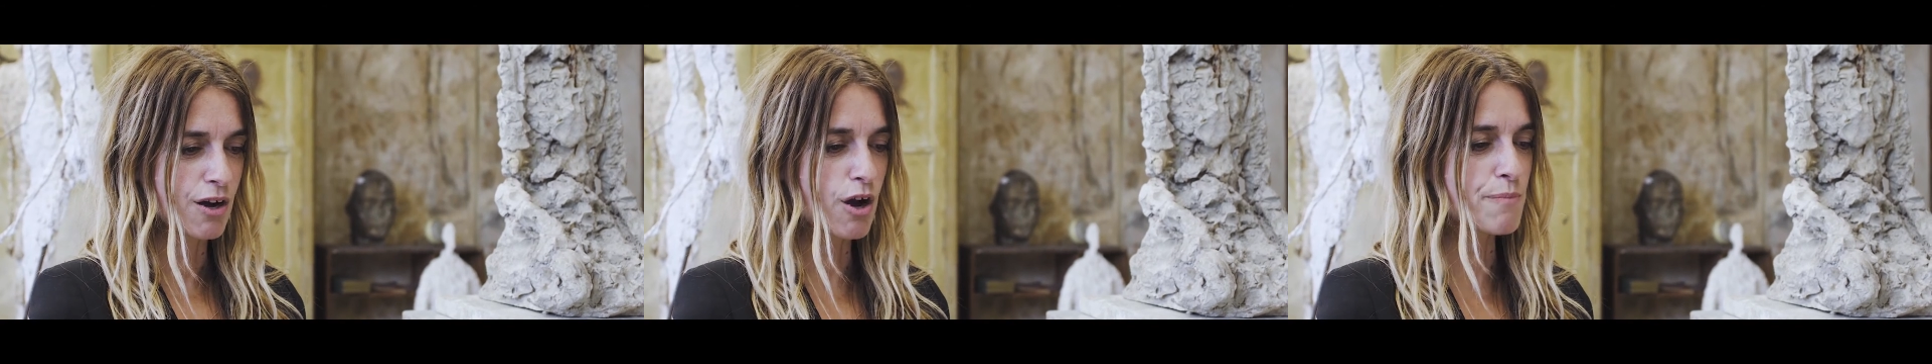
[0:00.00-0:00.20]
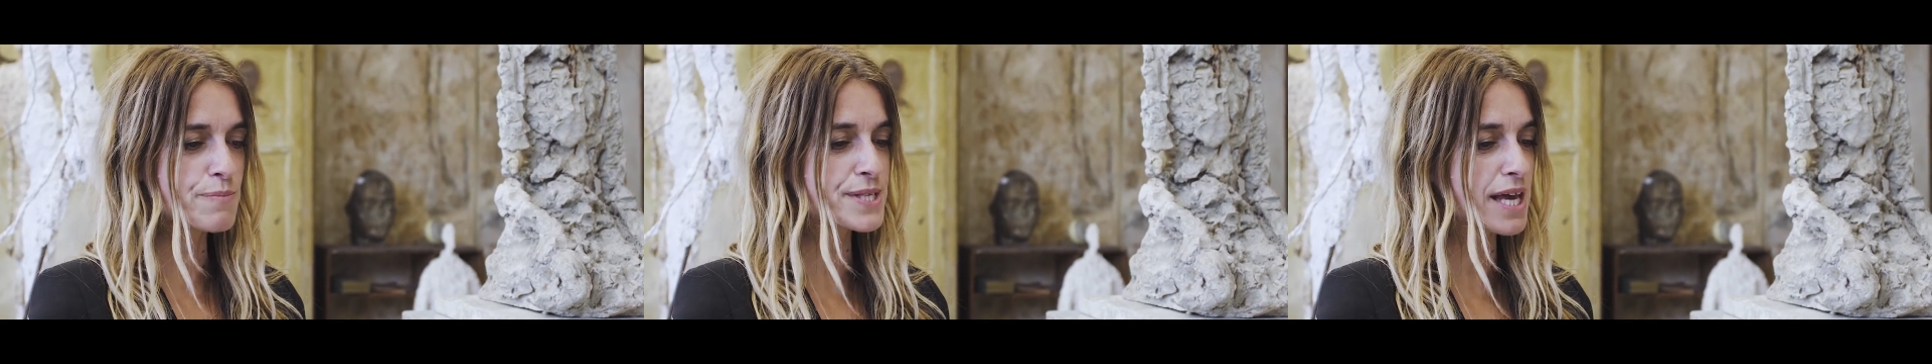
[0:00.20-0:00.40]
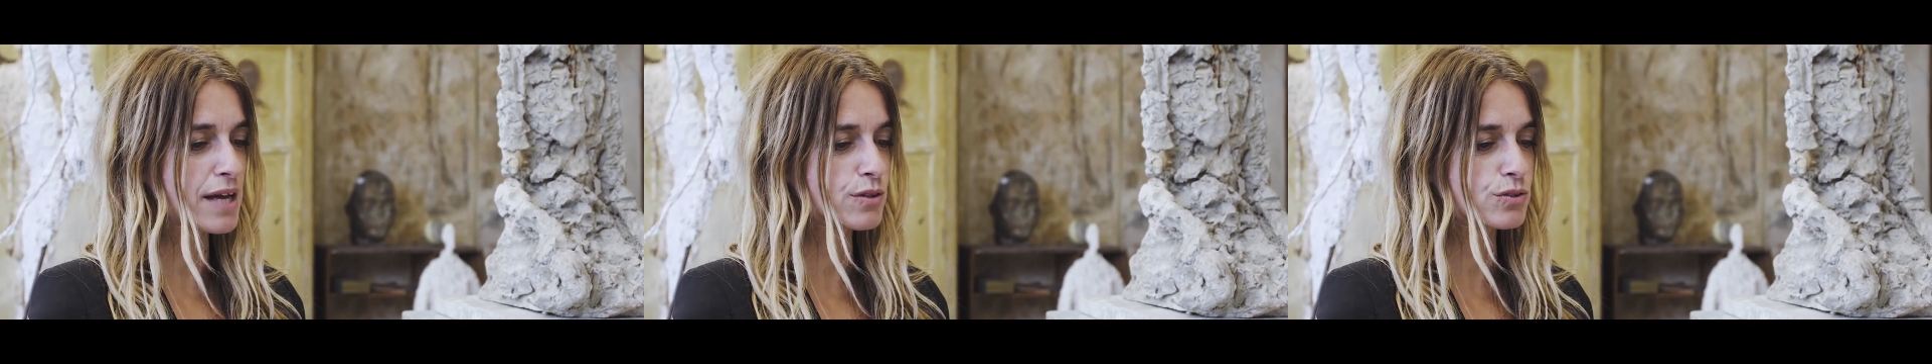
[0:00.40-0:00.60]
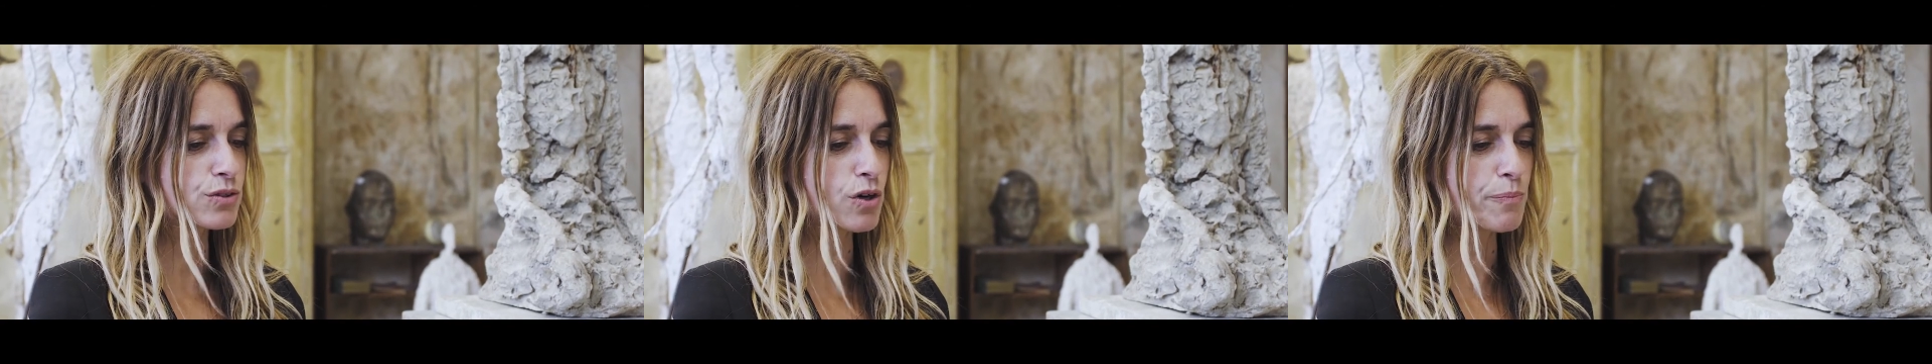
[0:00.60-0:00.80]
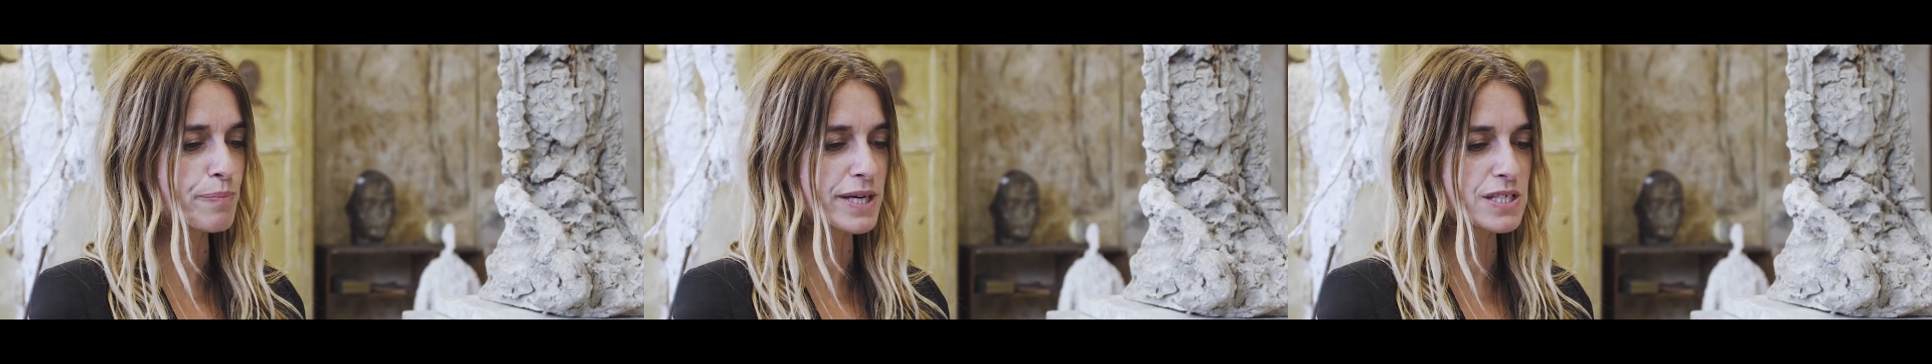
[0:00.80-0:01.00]
Comme ça, le
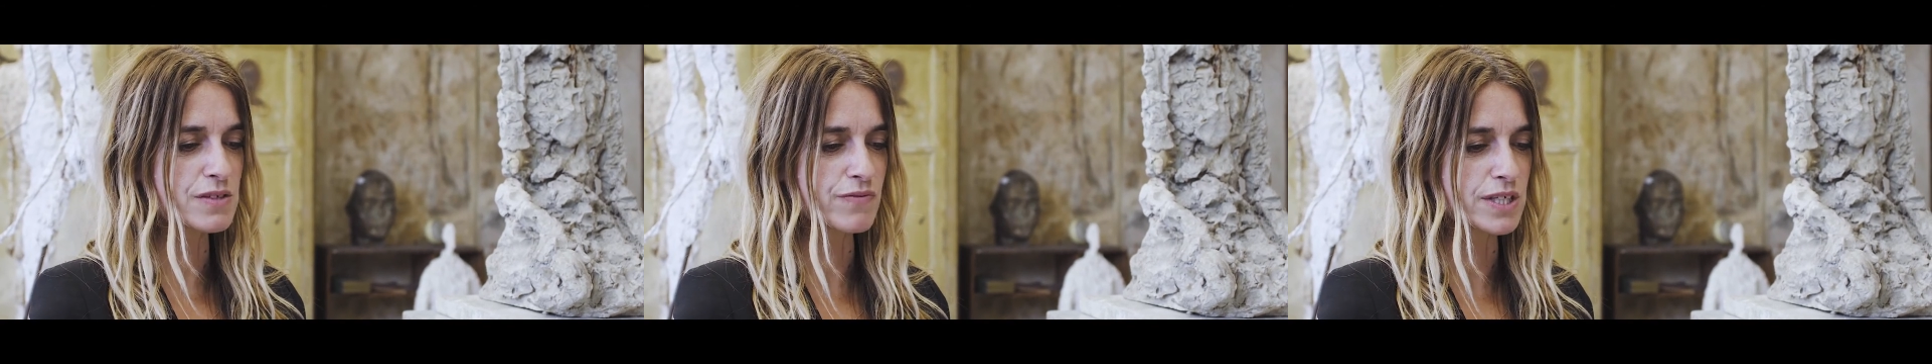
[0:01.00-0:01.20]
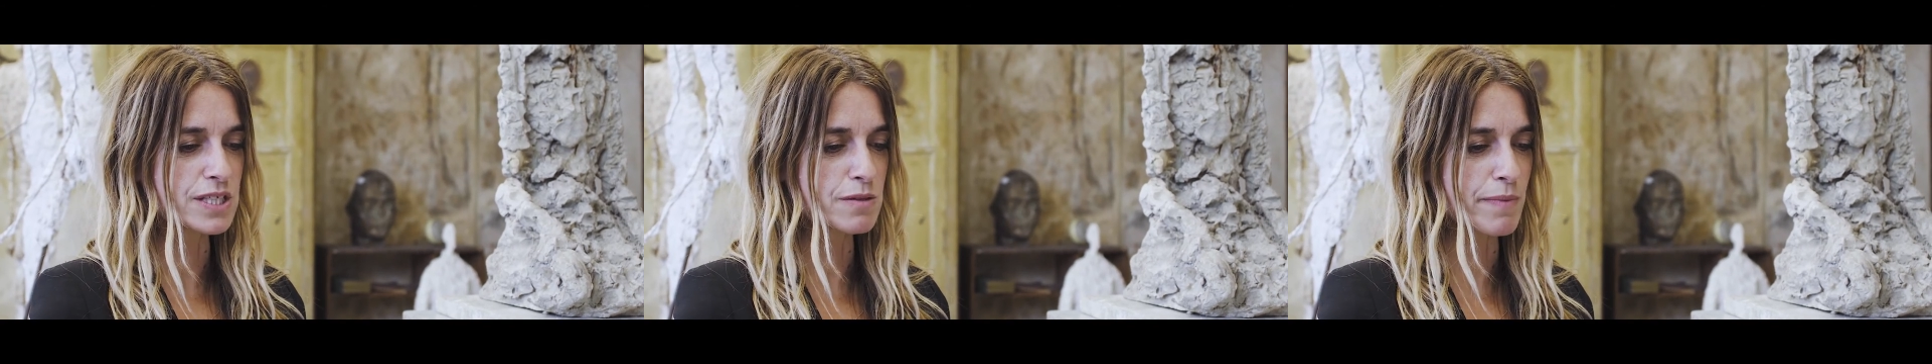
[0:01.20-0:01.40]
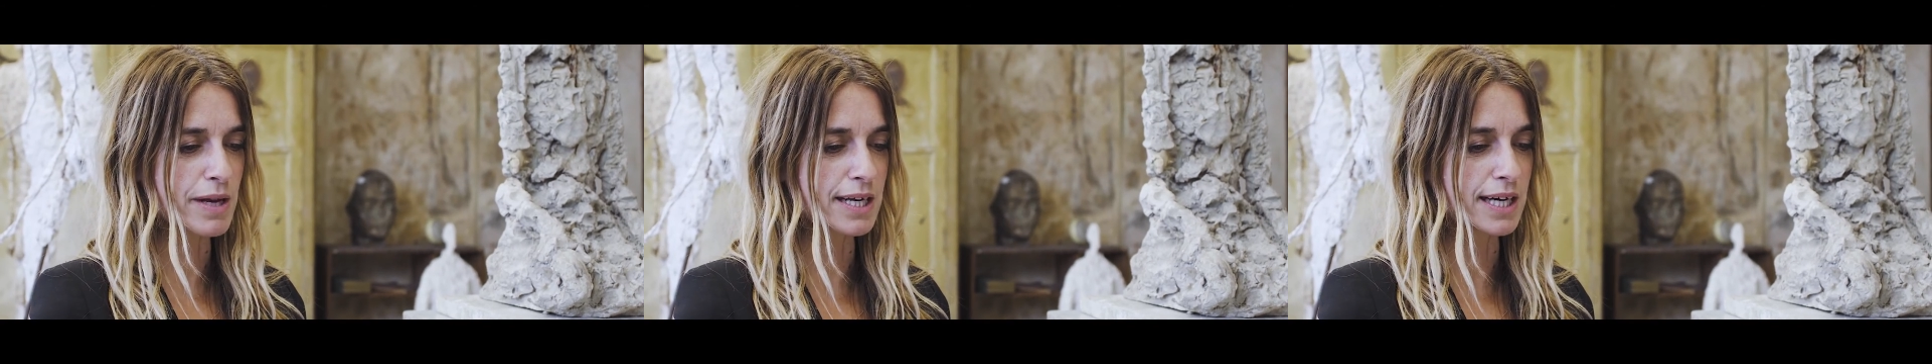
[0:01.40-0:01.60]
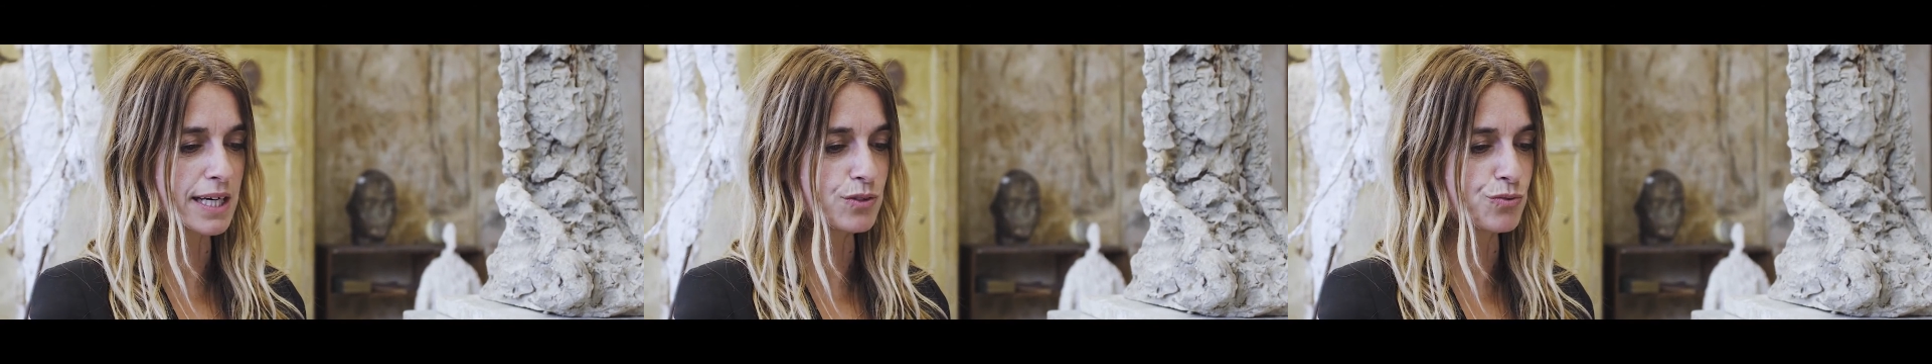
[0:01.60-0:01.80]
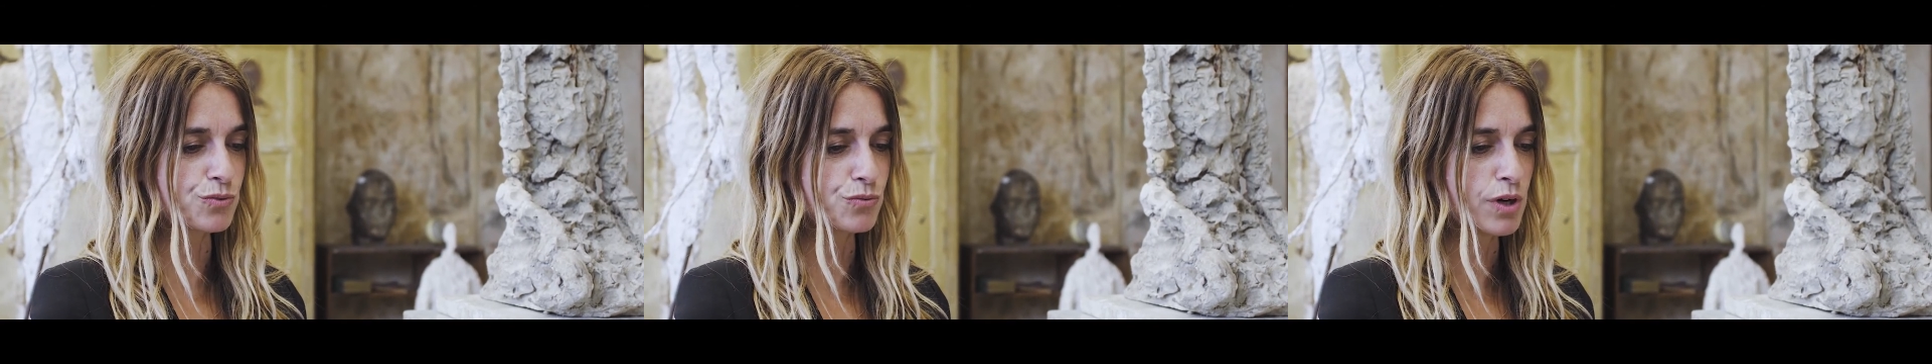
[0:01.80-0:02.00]
temps passe vite
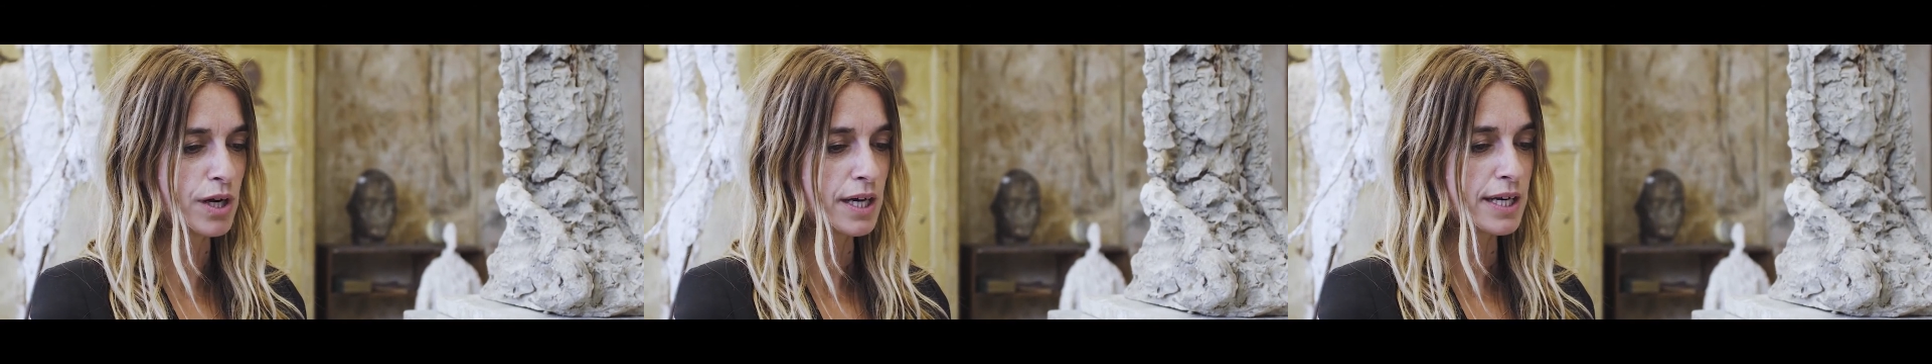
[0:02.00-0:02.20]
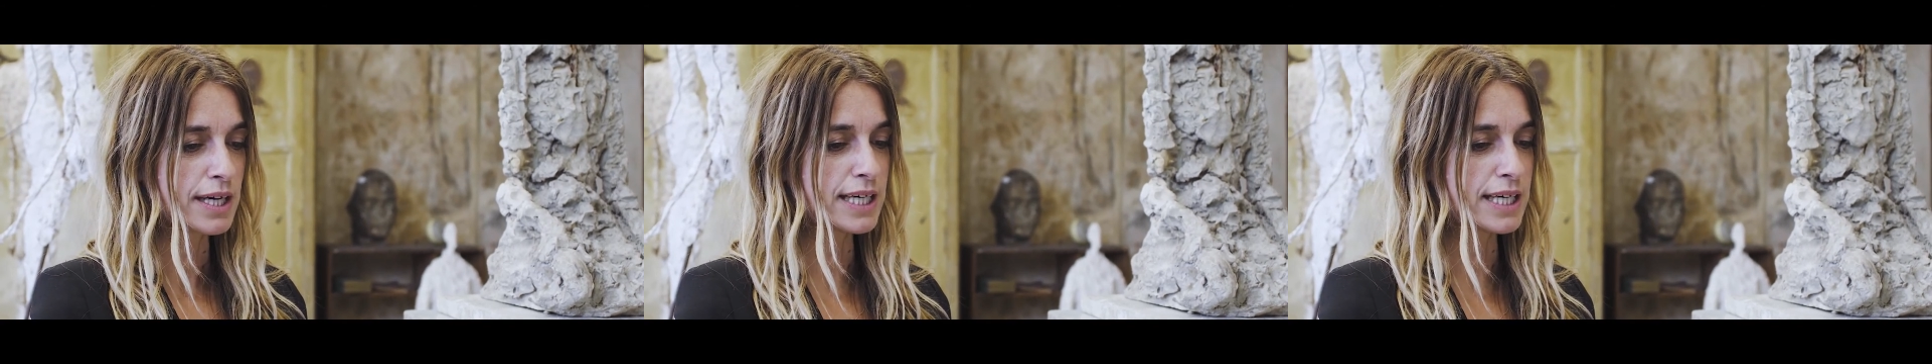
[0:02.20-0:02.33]
malgré tout